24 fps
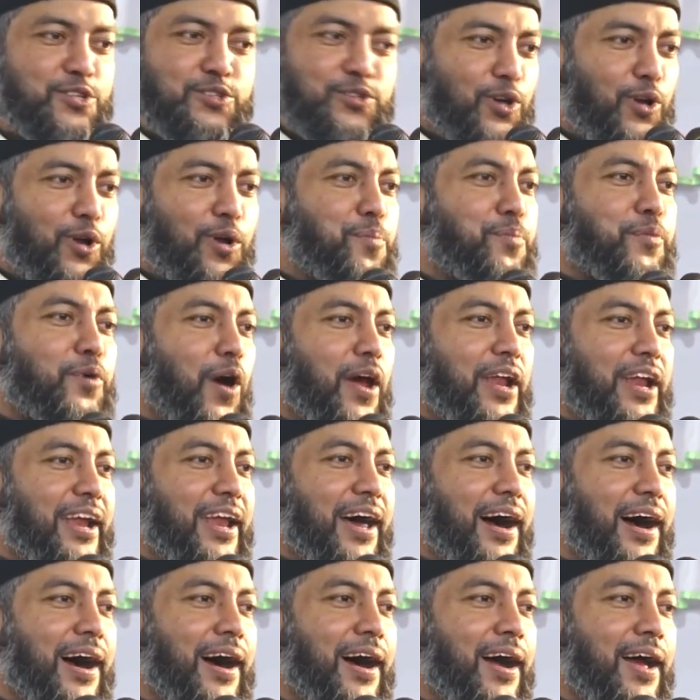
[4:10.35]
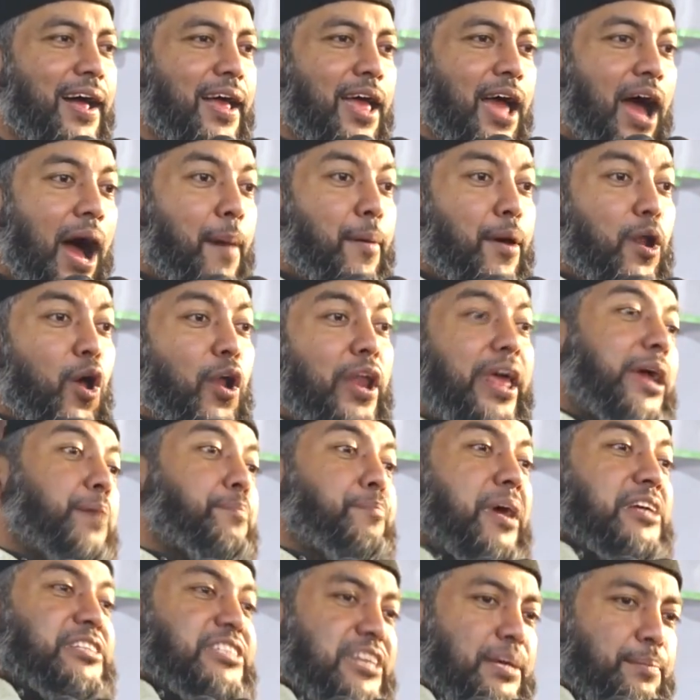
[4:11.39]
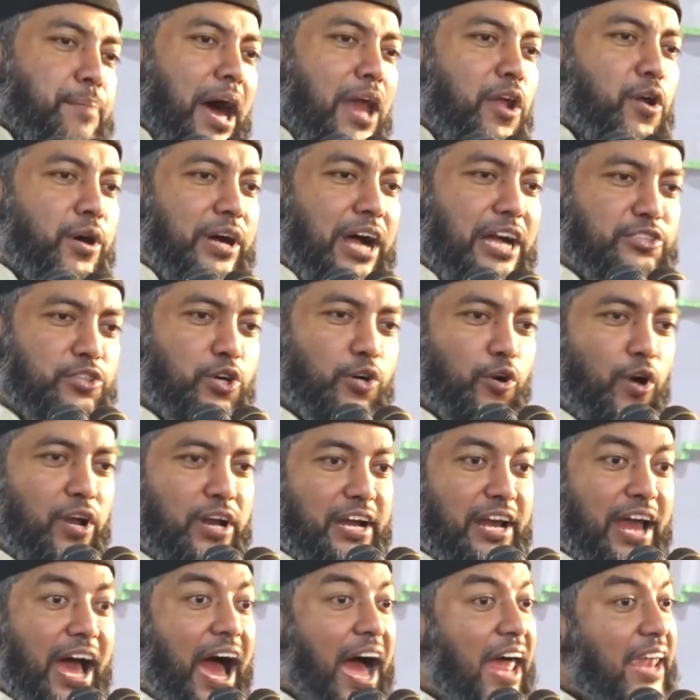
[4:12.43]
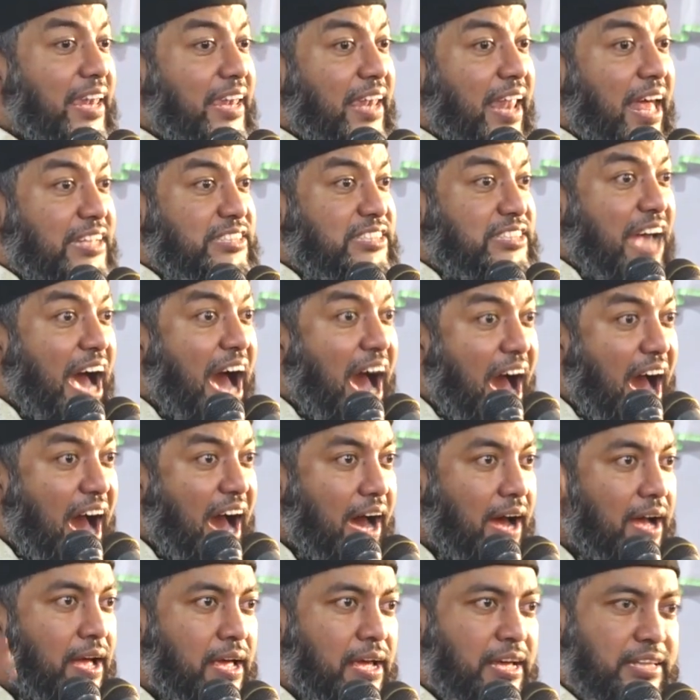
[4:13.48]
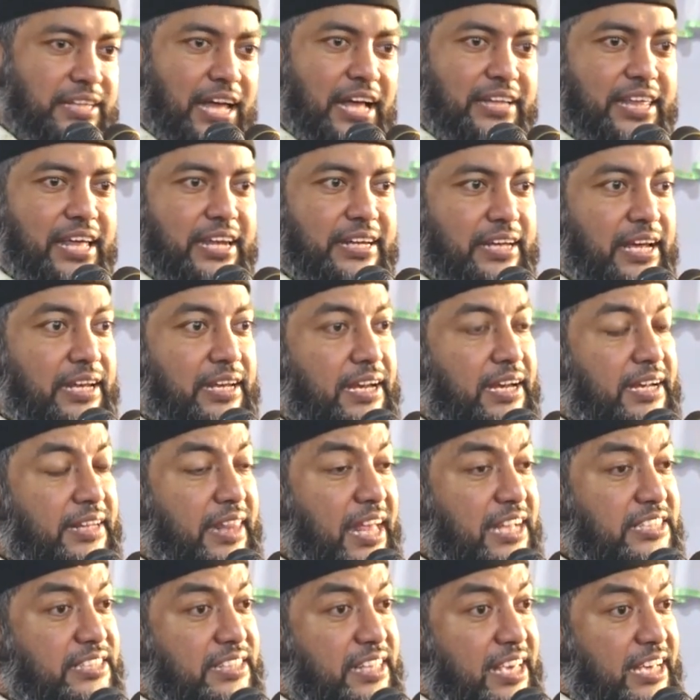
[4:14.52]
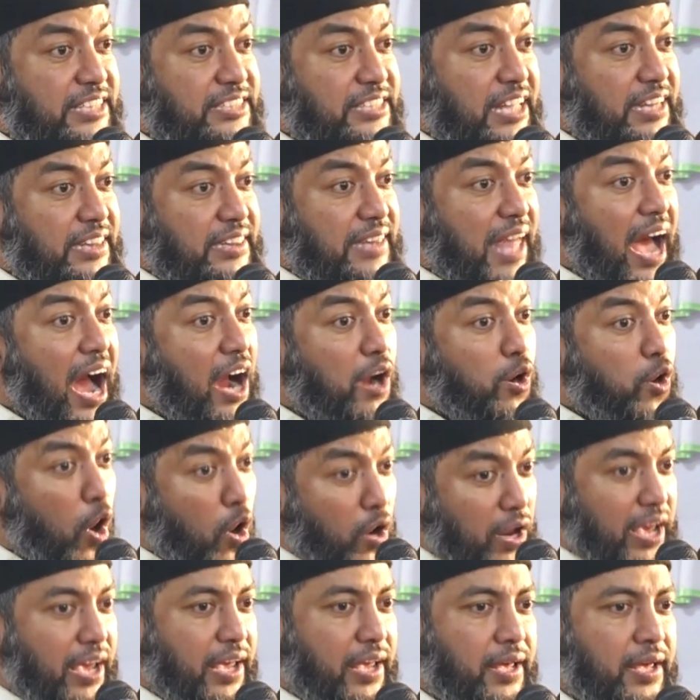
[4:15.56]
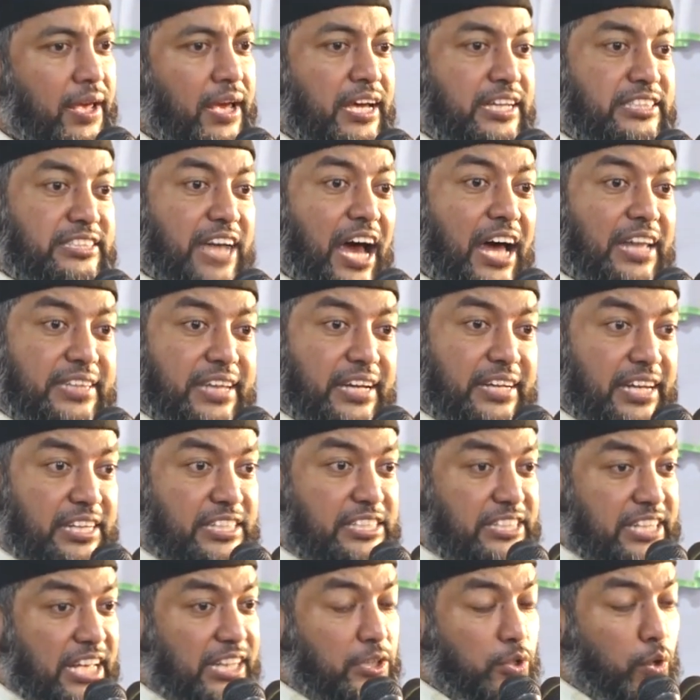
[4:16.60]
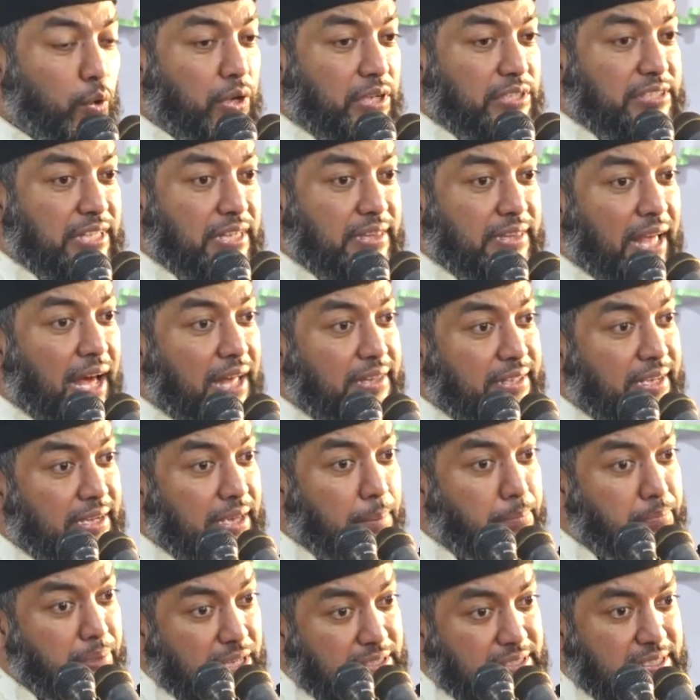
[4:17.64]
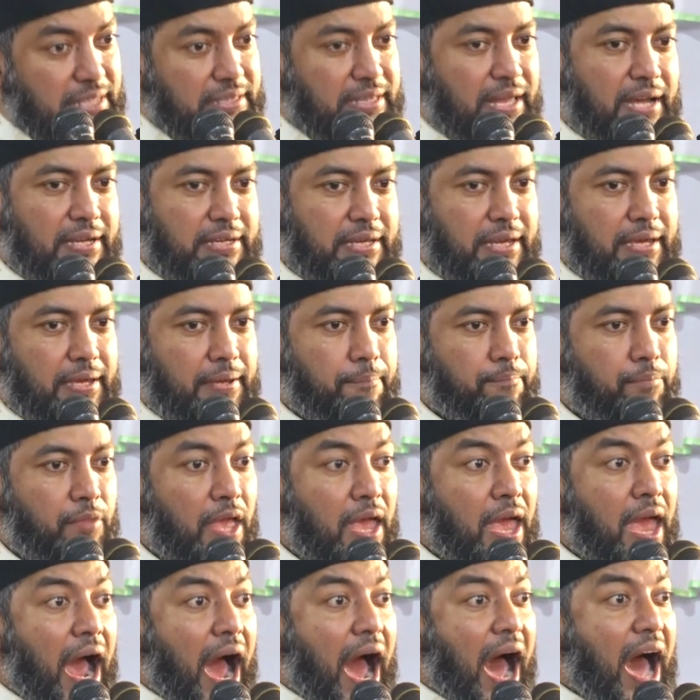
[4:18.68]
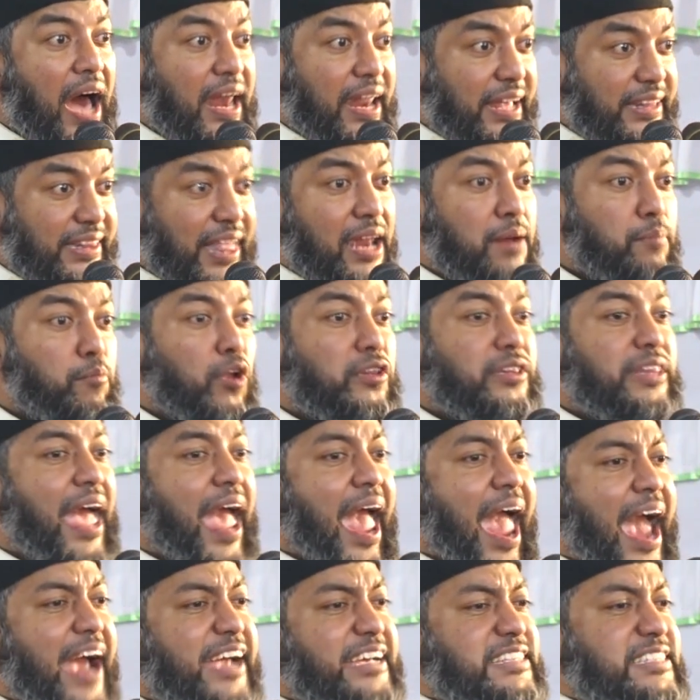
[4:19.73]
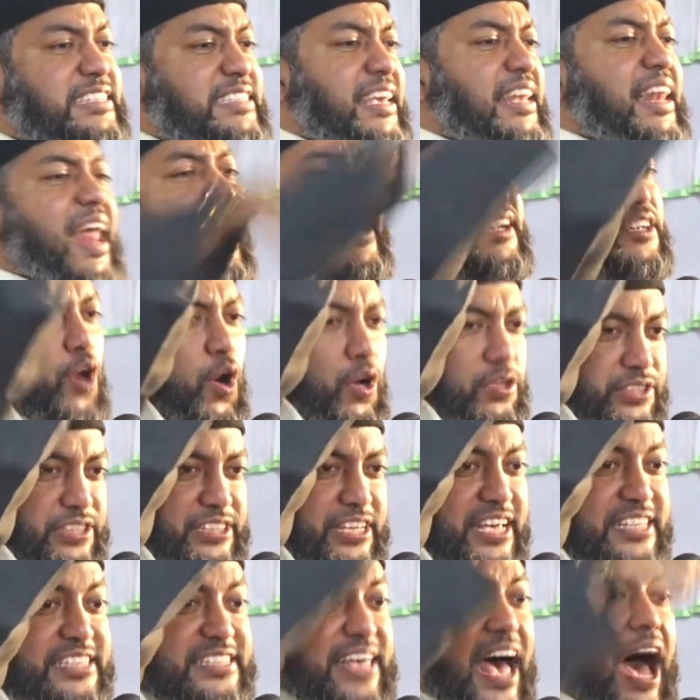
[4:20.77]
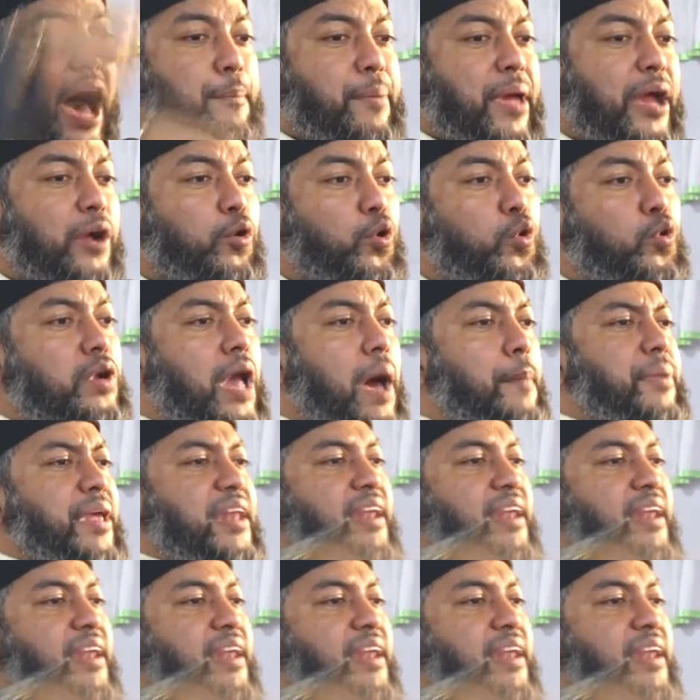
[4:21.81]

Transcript: জুলুম করে না আবার অনেক বেশি ভালো কাজও করে না আল্লাহ যা তাদেরকে নির্দেশ দিয়েছেন তা করে যা থেকে নিষেধ করেছেন তা থেকে বেঁচে থাকে আর এদের মধ্যে অ্যাক্সিডেন্ট হচ্ছে সাবেকুন